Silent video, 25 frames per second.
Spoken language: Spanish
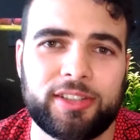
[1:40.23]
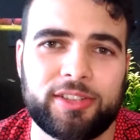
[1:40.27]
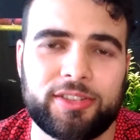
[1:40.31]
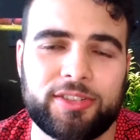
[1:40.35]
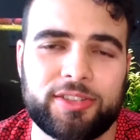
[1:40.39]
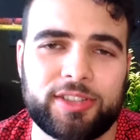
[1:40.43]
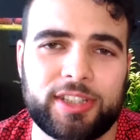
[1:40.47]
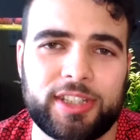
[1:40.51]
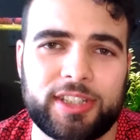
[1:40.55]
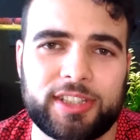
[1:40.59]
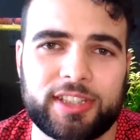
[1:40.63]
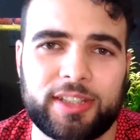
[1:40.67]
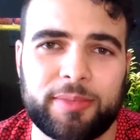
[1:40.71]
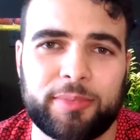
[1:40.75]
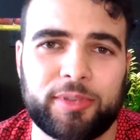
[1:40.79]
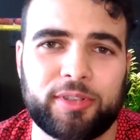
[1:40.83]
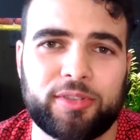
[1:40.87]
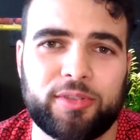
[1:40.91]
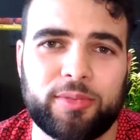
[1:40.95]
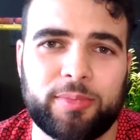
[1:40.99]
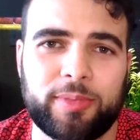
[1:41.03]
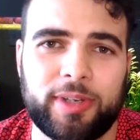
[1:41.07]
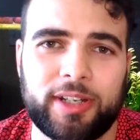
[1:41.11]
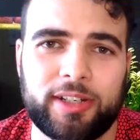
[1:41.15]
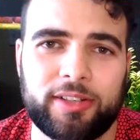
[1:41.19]
no os tenéis que
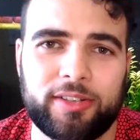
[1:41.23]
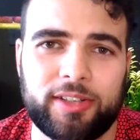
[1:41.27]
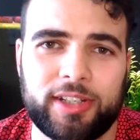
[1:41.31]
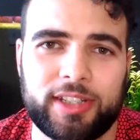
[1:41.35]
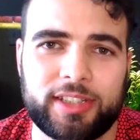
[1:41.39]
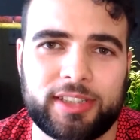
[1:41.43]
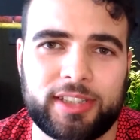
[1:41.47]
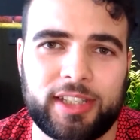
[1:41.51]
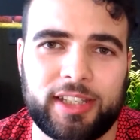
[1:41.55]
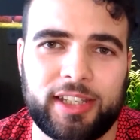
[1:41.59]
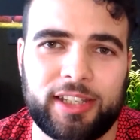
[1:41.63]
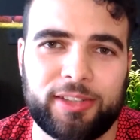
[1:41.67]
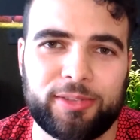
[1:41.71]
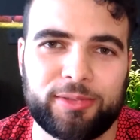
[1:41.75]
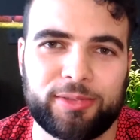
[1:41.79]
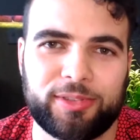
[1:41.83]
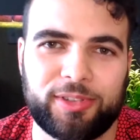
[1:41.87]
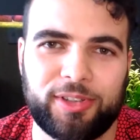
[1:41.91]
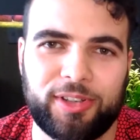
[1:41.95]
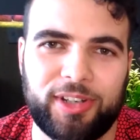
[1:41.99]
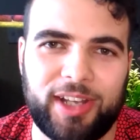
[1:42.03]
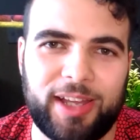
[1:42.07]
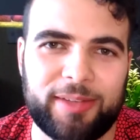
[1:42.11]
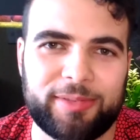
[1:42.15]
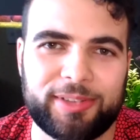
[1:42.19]
preocupar, no le está dando un
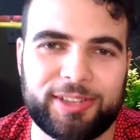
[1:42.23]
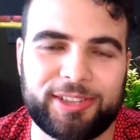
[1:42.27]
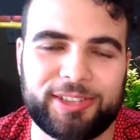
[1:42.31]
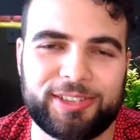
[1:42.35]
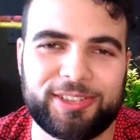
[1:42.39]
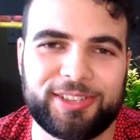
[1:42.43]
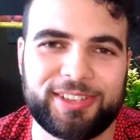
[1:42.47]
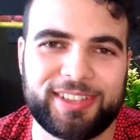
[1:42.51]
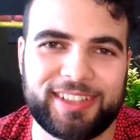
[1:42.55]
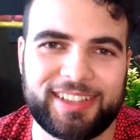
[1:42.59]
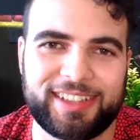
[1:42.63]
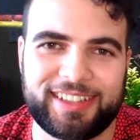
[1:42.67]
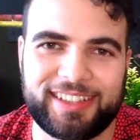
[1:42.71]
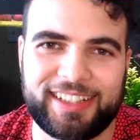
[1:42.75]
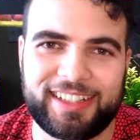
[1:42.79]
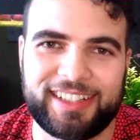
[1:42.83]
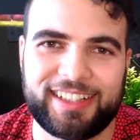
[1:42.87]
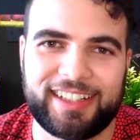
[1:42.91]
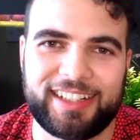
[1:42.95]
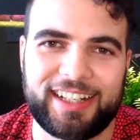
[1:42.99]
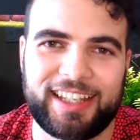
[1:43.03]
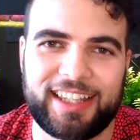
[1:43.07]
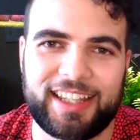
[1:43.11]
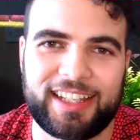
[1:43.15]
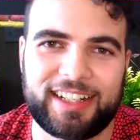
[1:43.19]
colapso, ni
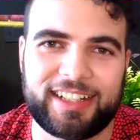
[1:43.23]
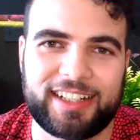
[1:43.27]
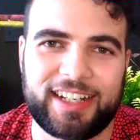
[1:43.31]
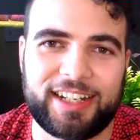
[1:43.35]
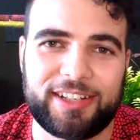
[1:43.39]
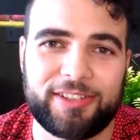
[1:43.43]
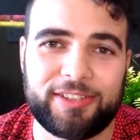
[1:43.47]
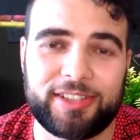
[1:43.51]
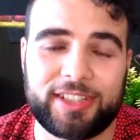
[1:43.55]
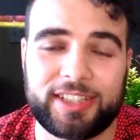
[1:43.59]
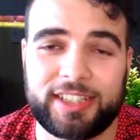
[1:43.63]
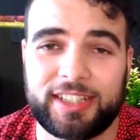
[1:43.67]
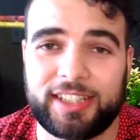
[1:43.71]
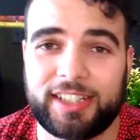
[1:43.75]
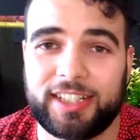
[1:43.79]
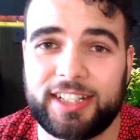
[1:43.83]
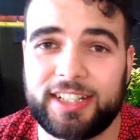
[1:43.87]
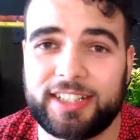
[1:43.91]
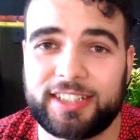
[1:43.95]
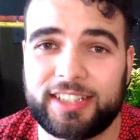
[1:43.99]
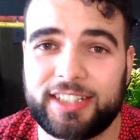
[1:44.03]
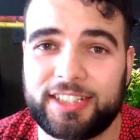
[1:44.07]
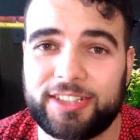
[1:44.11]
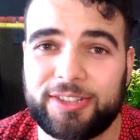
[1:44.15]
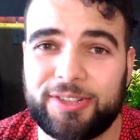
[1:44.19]
tiene nada raro, ni
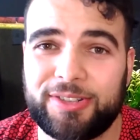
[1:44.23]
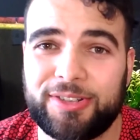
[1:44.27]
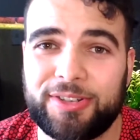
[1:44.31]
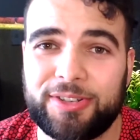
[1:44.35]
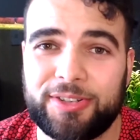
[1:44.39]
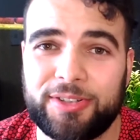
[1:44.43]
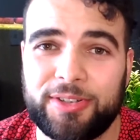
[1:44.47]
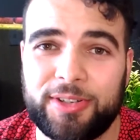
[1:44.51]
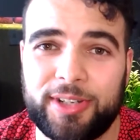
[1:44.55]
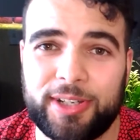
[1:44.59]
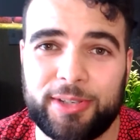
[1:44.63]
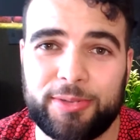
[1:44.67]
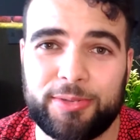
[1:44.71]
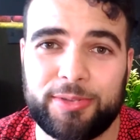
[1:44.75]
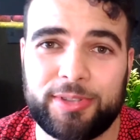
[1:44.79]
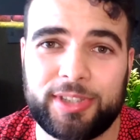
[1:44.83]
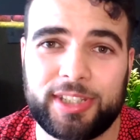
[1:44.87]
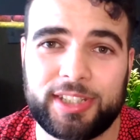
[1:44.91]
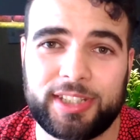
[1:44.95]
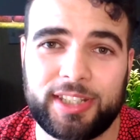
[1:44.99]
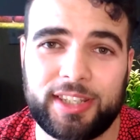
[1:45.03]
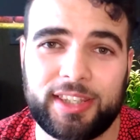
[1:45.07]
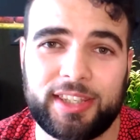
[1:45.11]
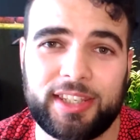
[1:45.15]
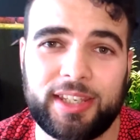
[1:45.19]
siquiera es que ese olor no le
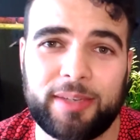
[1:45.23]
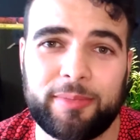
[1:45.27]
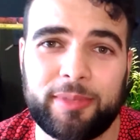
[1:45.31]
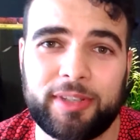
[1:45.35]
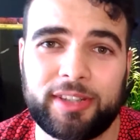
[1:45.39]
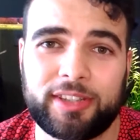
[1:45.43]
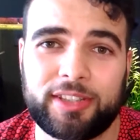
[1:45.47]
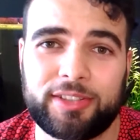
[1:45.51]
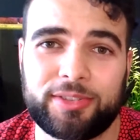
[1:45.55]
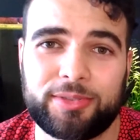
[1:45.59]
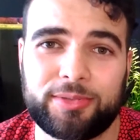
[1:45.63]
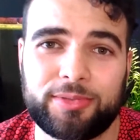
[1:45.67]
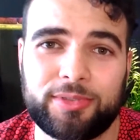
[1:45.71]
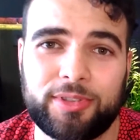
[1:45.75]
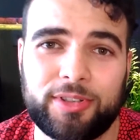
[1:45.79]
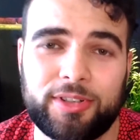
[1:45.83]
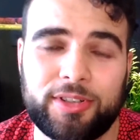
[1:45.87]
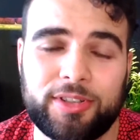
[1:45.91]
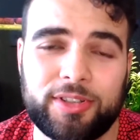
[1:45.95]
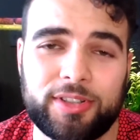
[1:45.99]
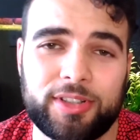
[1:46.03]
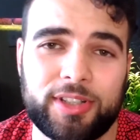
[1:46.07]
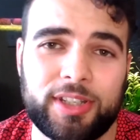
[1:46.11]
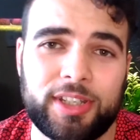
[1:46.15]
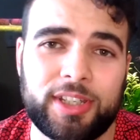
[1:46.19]
guste, sencillamente es un
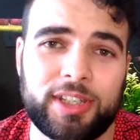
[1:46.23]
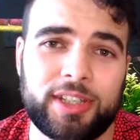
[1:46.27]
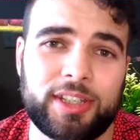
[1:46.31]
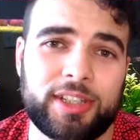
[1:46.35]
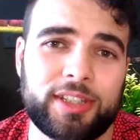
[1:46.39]
olor